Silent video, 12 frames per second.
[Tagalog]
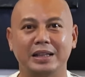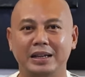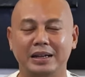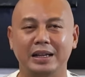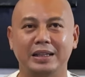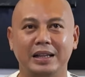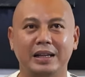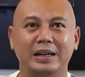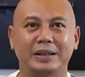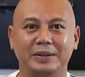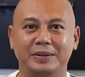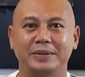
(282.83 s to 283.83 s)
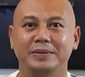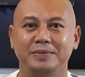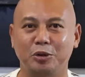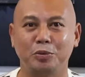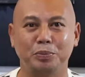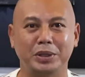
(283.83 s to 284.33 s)
ng kanilang ano
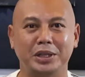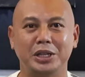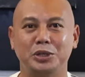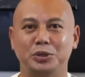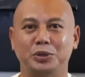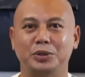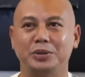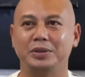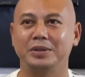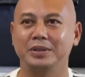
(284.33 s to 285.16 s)
competition.